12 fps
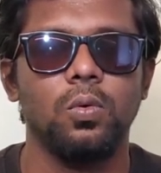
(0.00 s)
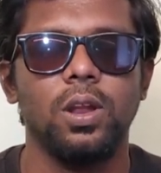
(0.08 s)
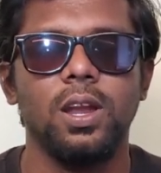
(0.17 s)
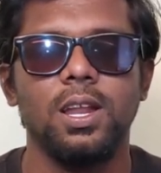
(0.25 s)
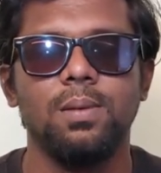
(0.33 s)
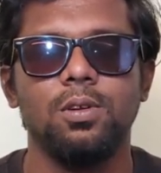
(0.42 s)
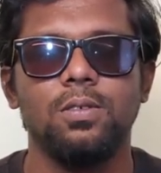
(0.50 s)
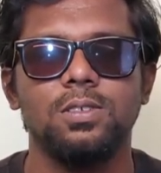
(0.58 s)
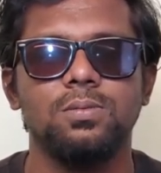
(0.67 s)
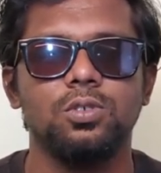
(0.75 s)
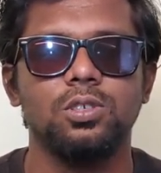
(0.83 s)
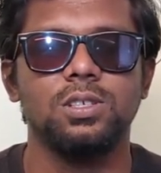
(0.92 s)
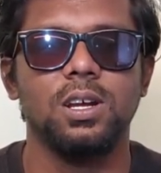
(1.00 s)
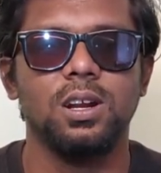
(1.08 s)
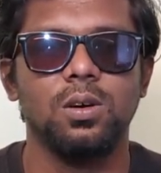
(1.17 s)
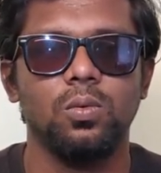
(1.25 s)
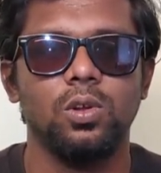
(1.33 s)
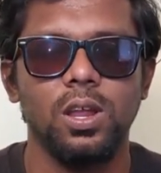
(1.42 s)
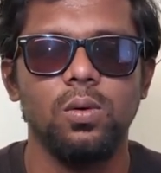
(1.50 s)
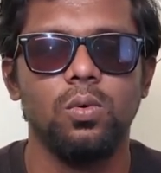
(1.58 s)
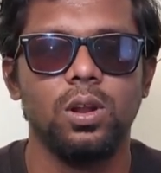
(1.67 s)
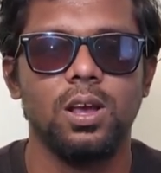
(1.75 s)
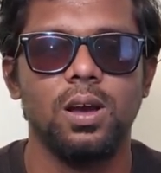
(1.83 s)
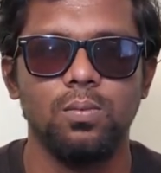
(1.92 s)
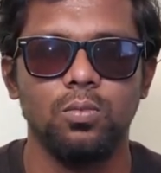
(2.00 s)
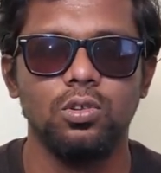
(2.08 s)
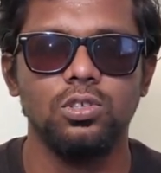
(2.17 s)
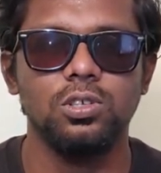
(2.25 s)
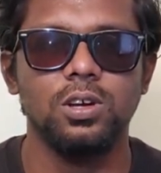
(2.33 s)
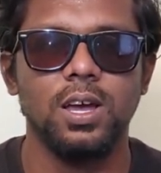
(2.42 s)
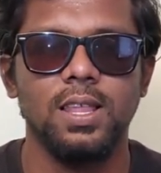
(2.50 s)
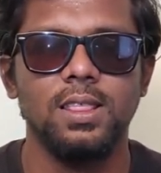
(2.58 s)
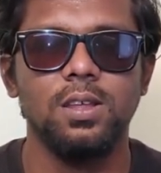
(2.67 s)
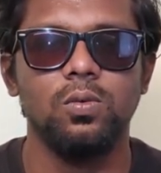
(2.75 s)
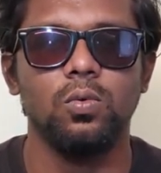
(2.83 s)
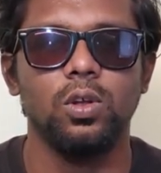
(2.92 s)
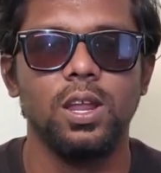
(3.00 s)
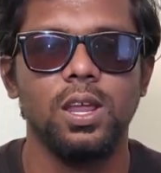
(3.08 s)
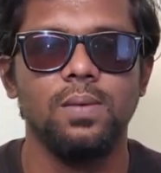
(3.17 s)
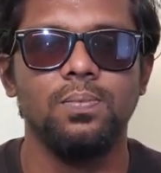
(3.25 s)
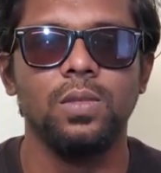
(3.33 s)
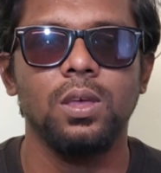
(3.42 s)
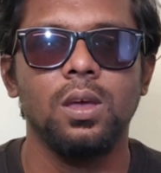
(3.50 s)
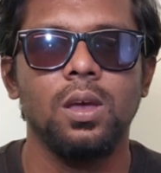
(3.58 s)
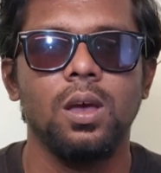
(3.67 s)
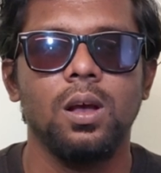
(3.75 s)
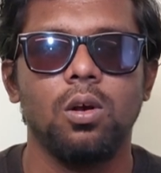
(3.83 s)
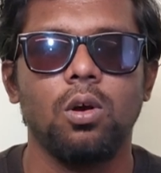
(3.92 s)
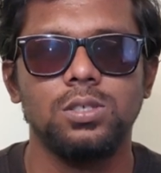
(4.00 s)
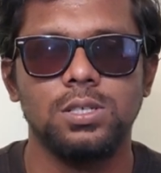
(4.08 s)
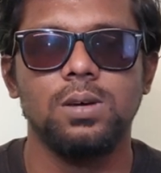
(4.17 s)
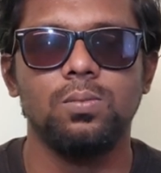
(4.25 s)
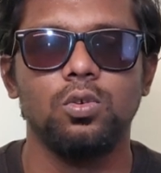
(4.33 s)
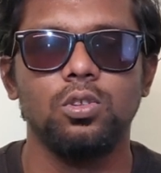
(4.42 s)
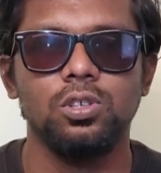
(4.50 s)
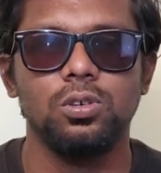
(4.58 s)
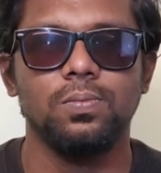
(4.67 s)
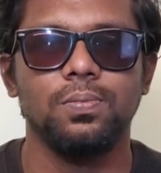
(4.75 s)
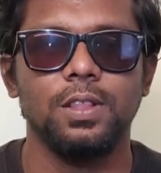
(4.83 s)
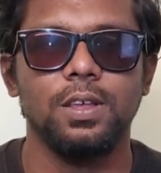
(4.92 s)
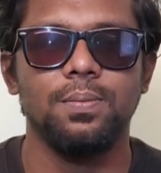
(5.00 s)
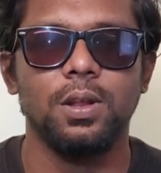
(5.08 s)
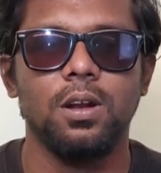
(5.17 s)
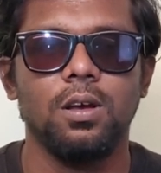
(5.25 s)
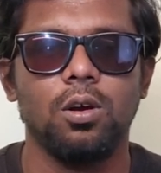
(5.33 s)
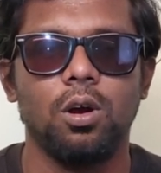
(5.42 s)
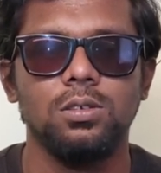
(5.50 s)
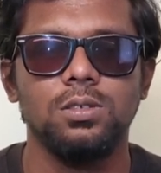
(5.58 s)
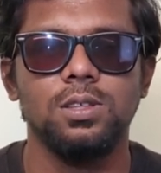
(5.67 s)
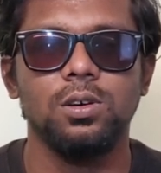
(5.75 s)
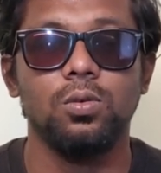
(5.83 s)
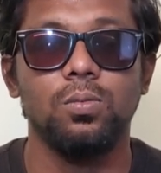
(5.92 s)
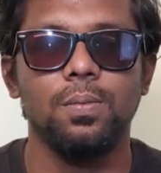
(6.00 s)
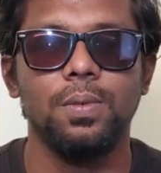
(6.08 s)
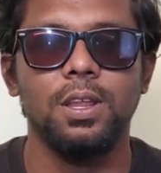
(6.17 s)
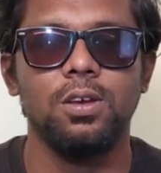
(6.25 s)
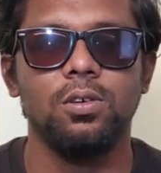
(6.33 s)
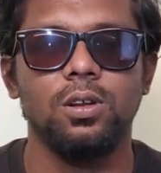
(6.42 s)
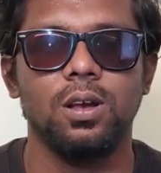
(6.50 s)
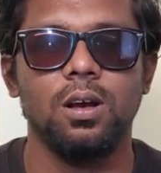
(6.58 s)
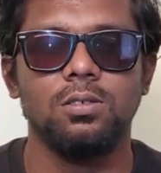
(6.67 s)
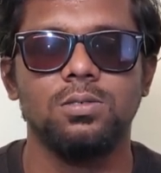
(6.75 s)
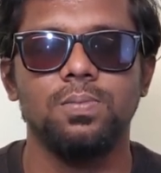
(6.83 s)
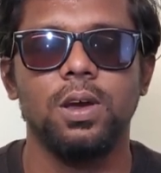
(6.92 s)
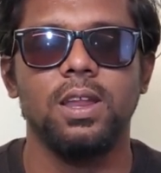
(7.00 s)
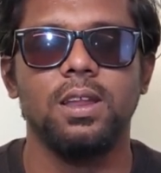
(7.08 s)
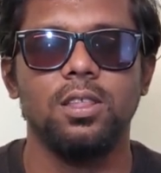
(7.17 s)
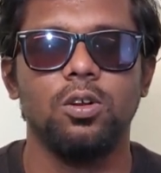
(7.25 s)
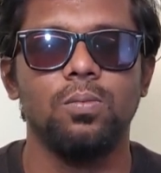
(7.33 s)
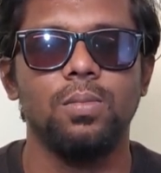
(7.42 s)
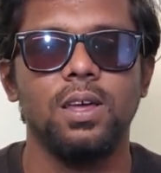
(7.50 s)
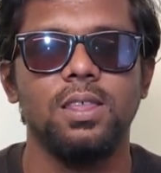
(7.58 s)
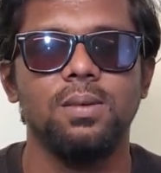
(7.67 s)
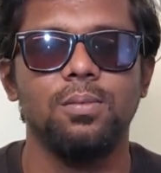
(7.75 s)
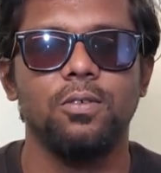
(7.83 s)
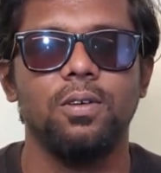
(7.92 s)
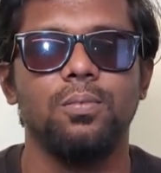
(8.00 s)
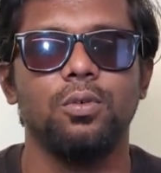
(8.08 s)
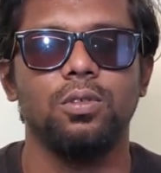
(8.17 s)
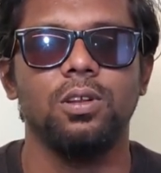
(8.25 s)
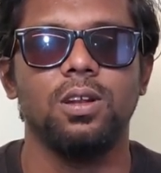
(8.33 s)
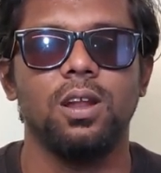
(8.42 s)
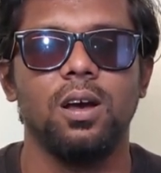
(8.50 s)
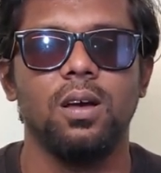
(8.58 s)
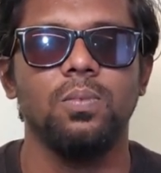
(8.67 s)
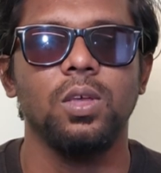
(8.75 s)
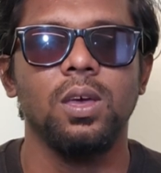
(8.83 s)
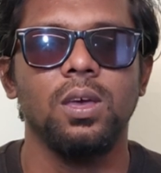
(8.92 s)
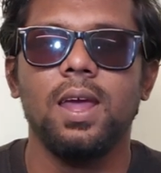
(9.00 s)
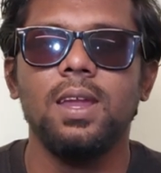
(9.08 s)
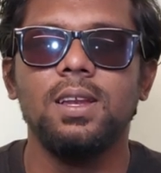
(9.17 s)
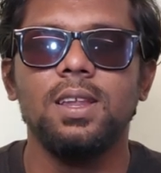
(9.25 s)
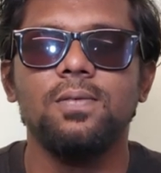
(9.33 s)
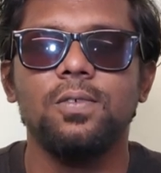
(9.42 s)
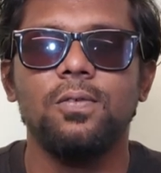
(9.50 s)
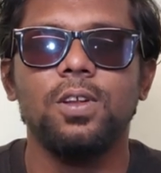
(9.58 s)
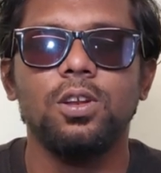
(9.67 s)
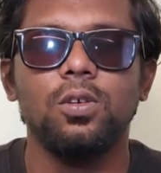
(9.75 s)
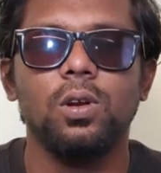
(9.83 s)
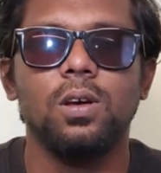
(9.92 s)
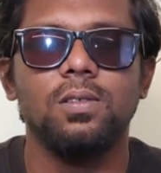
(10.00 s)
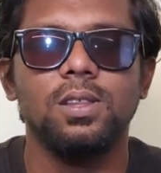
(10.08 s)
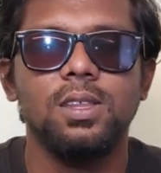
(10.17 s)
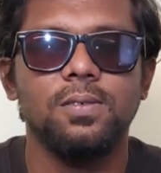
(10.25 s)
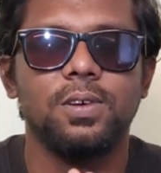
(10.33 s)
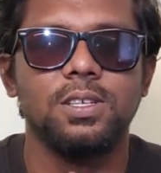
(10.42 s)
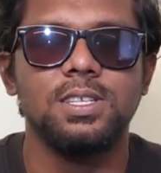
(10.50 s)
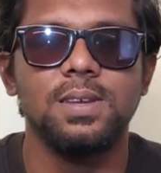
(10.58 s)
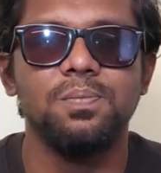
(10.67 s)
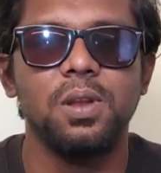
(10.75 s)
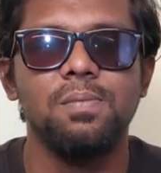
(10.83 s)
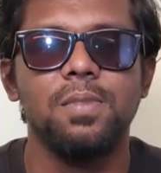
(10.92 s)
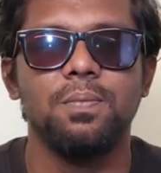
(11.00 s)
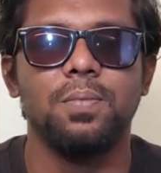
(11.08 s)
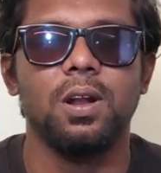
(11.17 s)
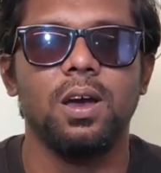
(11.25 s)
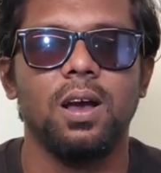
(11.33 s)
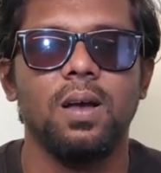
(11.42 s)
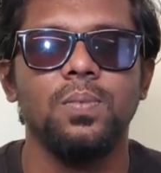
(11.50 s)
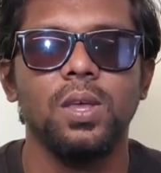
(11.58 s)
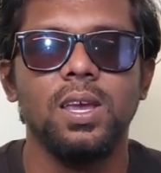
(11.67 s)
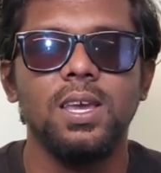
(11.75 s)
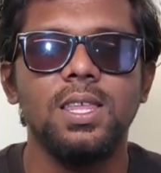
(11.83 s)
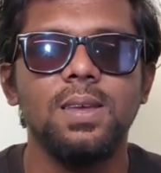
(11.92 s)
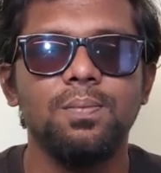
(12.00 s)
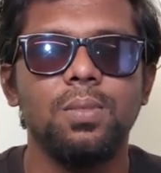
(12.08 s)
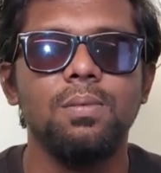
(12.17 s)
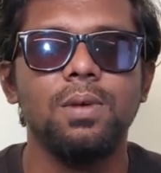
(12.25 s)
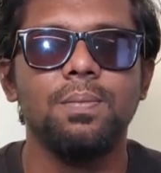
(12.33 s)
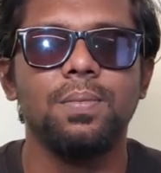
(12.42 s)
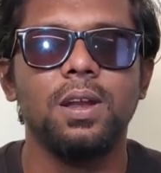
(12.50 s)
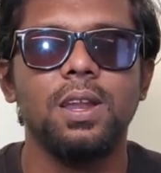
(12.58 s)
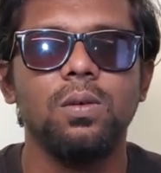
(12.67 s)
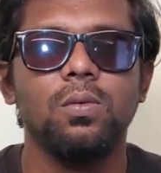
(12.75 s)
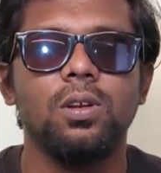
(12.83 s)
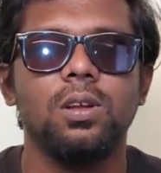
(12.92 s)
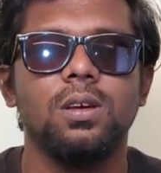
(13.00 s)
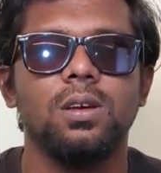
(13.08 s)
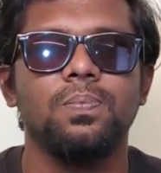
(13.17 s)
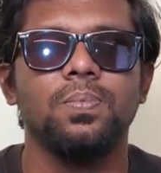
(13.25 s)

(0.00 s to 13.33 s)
ஒரே டைமில் வச்சு முடிச்சிட்டாங்கன்னா ஒரே ஒர்க்காக முடிஞ்சிடும் அண்ட் தென் ஒரே காஸ்ட்டாக முடிஞ்சிடும் இப்போ என்னென்னா காஸ்ட் தான் ரொம்ப பெரிய ஒரு காஸ்ட் பேரியர் தான் ரொம்ப அதிகமாகவே போகுதுன்றாங்க நைன்டீன் ஃபிஃப்டி டூவில் வந்து இது ஃபஸ்ட்டு இம்ப்ளிமெண்ட் பண்ணாங்க இது இம்ப்ளிமெண்ட் பண்ணி ஒரு